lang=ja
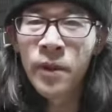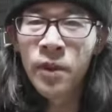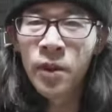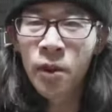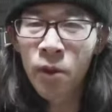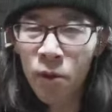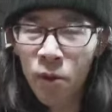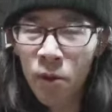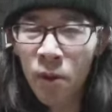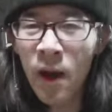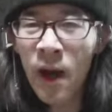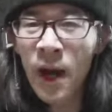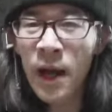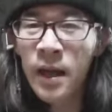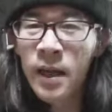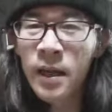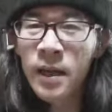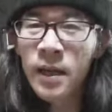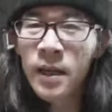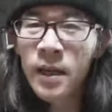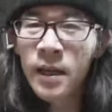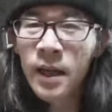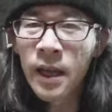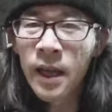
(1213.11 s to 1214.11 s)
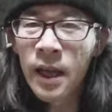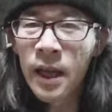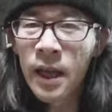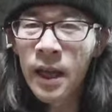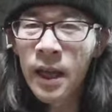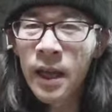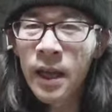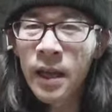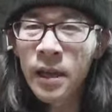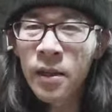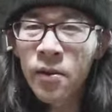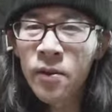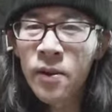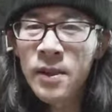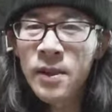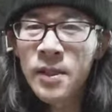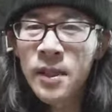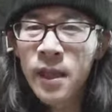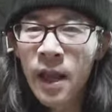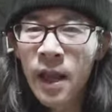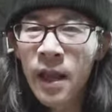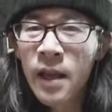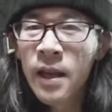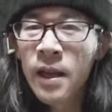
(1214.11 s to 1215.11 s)
というのはえっ、とで
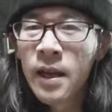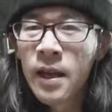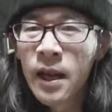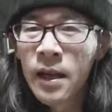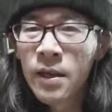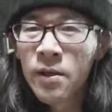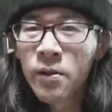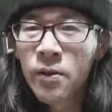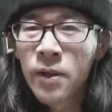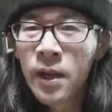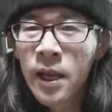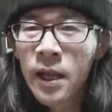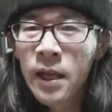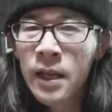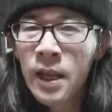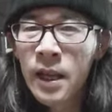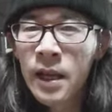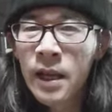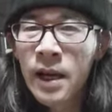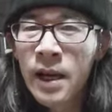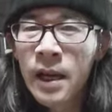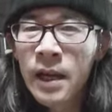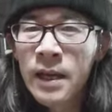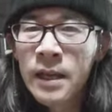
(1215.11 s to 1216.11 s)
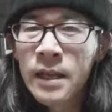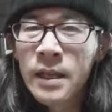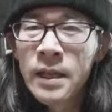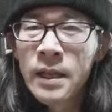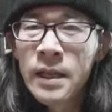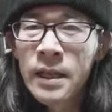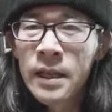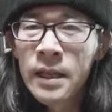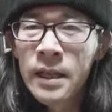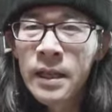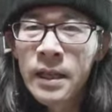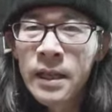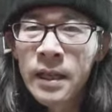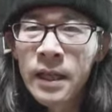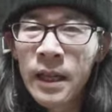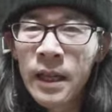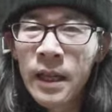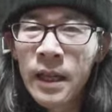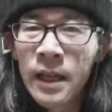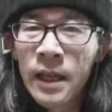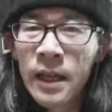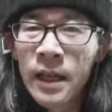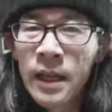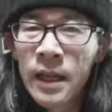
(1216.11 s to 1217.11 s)
すねあのなかなか
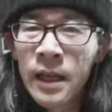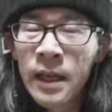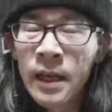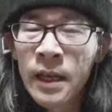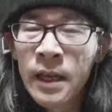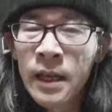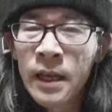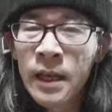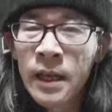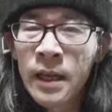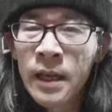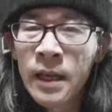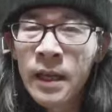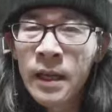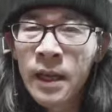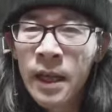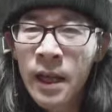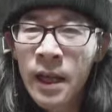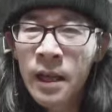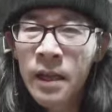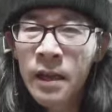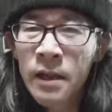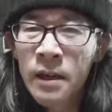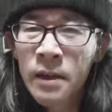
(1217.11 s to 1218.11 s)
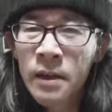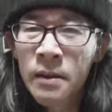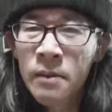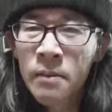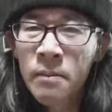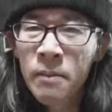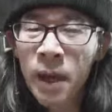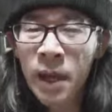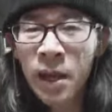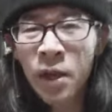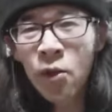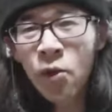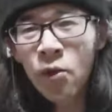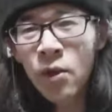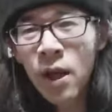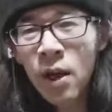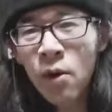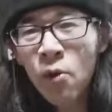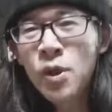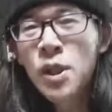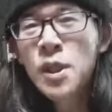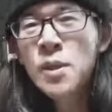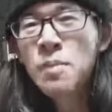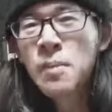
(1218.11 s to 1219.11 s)
えー、ねまあ、いろんな
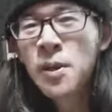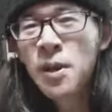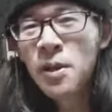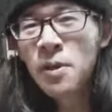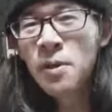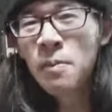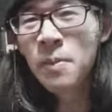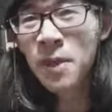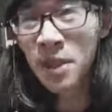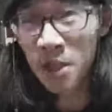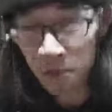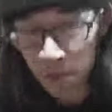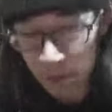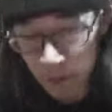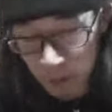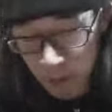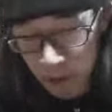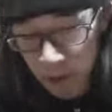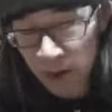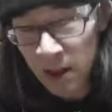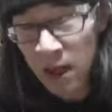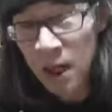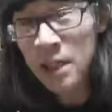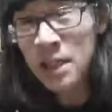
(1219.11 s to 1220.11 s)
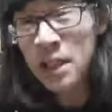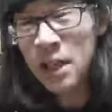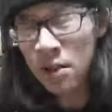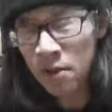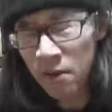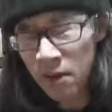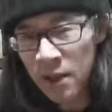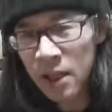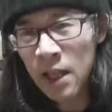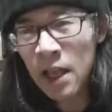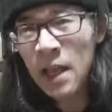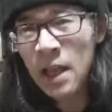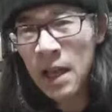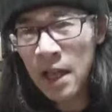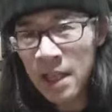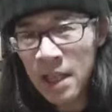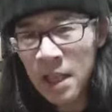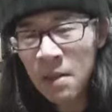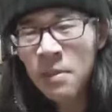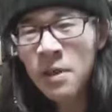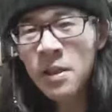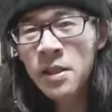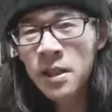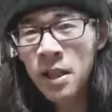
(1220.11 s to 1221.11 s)
個人ビルダーさんの方いらっ
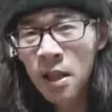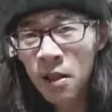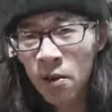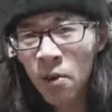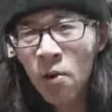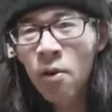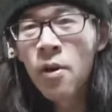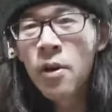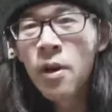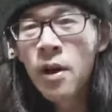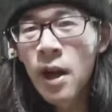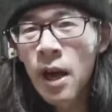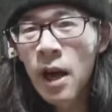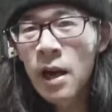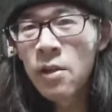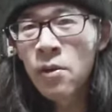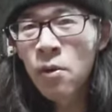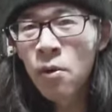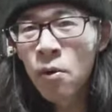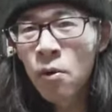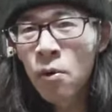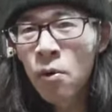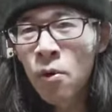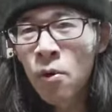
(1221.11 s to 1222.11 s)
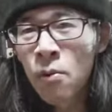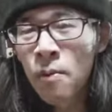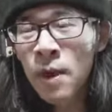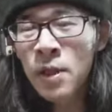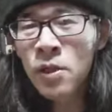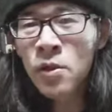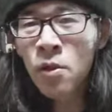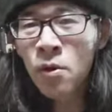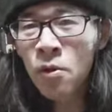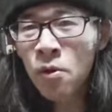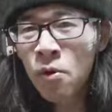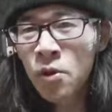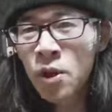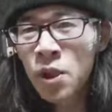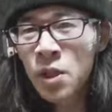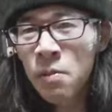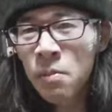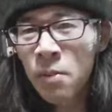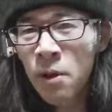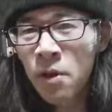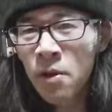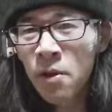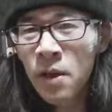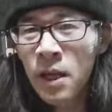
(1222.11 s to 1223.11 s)
しゃいますけど、あのまあ、そういう個
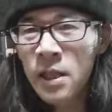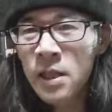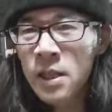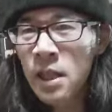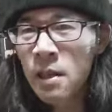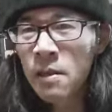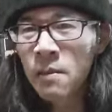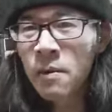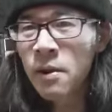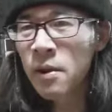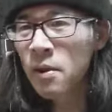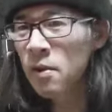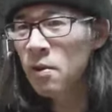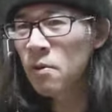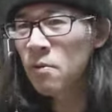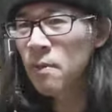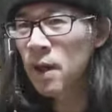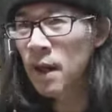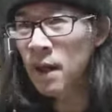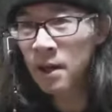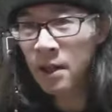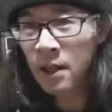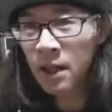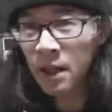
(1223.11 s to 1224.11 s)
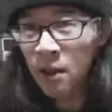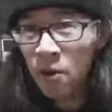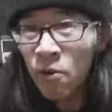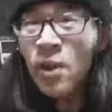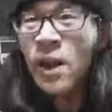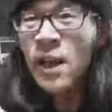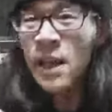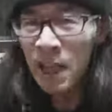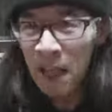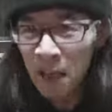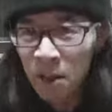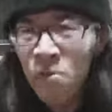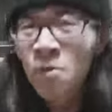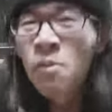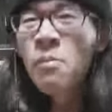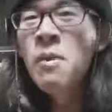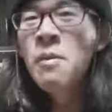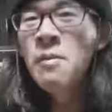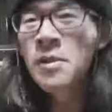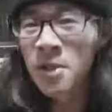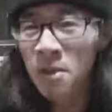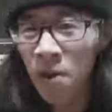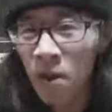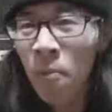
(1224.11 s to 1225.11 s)
人ビルダーさん、まあ、いろんな方いると思
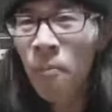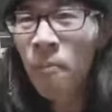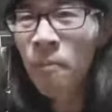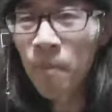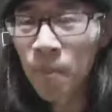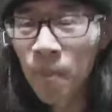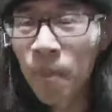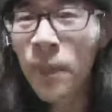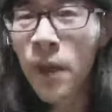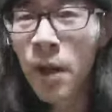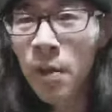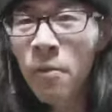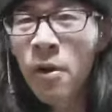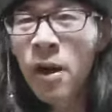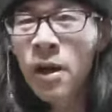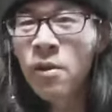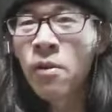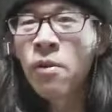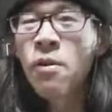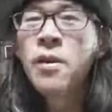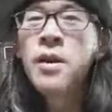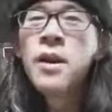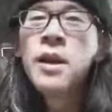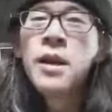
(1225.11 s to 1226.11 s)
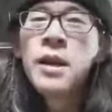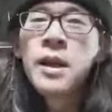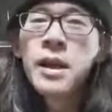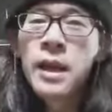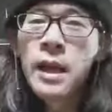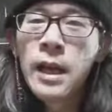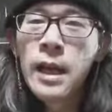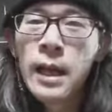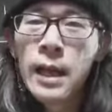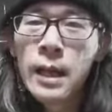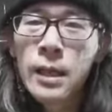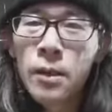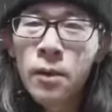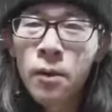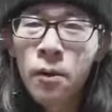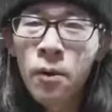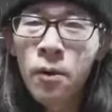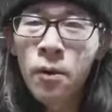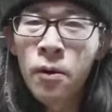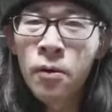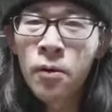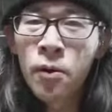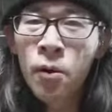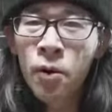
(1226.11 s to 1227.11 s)
いますよ。うん、でもあの、えー
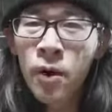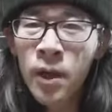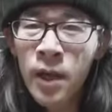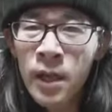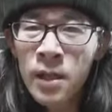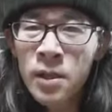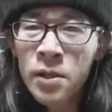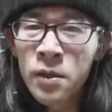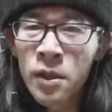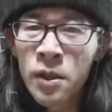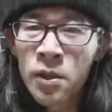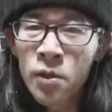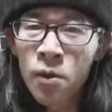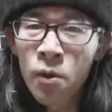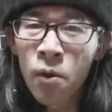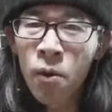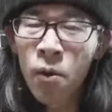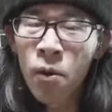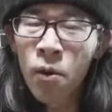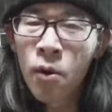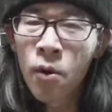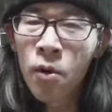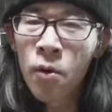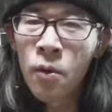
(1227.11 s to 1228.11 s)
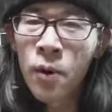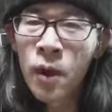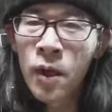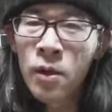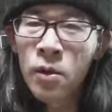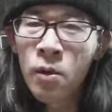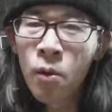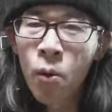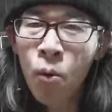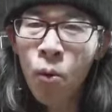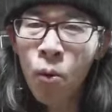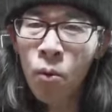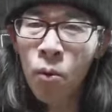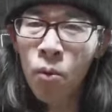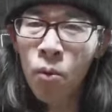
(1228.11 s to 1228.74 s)
と、とりあえずはその割と